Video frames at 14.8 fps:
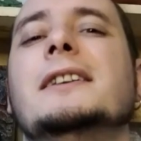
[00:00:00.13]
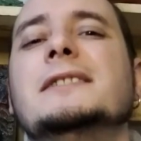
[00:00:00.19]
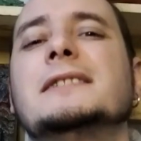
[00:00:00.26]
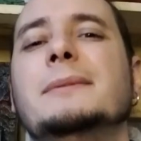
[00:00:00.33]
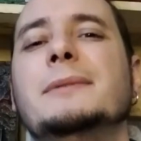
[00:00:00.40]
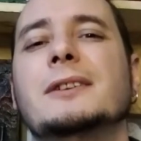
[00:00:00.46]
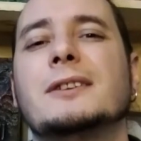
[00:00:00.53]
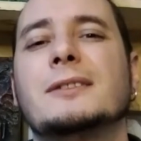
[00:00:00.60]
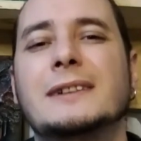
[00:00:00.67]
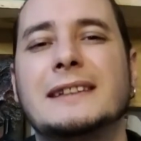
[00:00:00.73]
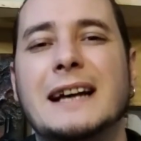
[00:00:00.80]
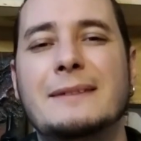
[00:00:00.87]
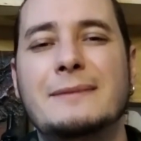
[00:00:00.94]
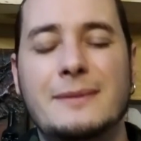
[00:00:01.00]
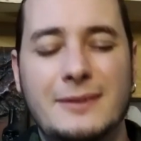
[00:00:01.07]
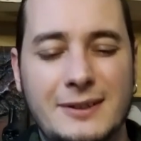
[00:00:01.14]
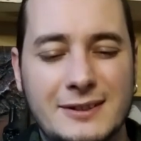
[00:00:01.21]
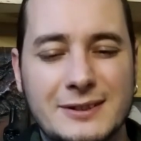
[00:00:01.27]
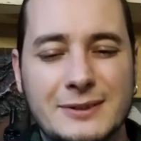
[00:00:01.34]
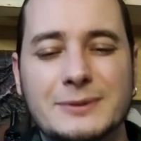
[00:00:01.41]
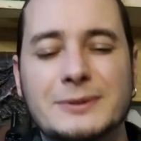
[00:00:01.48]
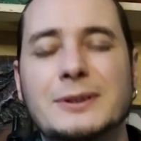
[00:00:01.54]
queridos amigos, ¿cómo están?
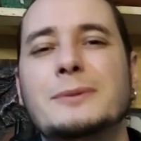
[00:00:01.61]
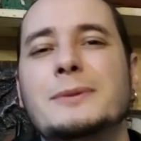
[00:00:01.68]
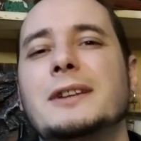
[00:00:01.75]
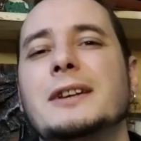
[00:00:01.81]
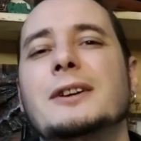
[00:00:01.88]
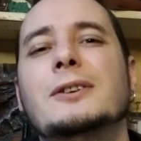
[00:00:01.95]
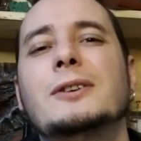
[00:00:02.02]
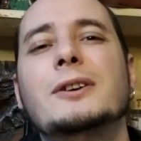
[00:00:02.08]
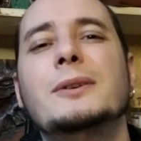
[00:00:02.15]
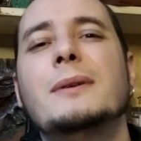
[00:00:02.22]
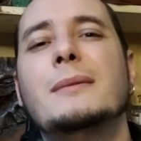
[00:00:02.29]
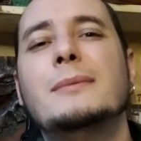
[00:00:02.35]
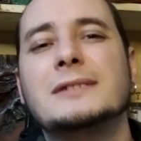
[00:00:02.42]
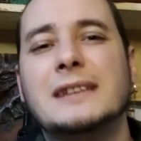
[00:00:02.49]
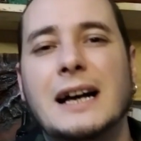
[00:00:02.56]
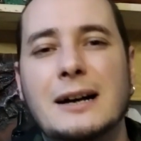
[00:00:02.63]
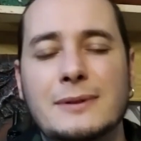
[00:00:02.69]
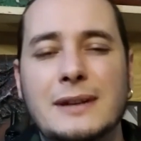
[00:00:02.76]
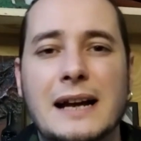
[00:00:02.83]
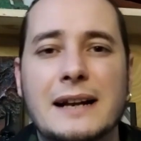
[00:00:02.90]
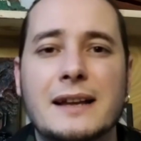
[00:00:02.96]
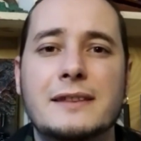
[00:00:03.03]
Bienvenidos a un nuevo video. Hoy vamos a
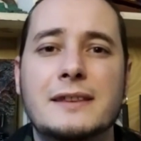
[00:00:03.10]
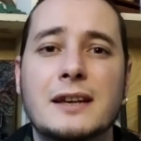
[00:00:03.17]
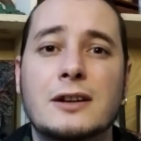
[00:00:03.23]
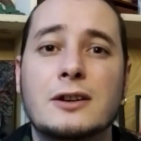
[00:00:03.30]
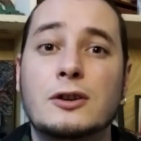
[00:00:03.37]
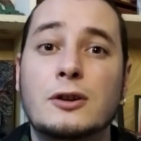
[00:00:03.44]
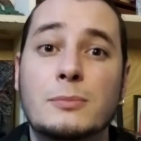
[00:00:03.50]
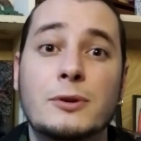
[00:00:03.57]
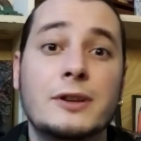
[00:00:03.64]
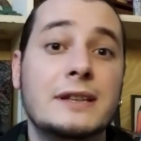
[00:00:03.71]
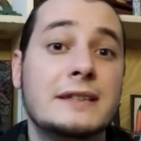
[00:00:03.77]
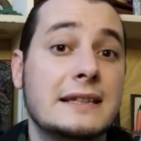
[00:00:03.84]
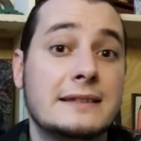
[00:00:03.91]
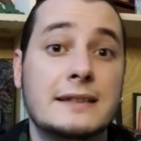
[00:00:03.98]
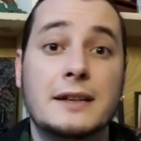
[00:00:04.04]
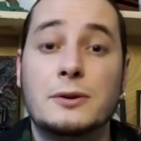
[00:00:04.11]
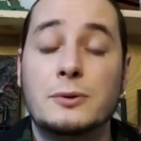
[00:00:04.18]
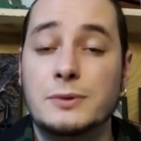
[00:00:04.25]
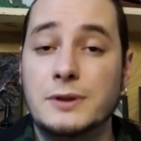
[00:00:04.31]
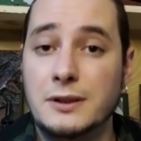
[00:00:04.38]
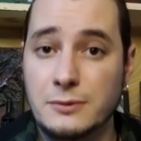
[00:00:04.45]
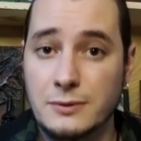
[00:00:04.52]
hablar de cómo deshacer un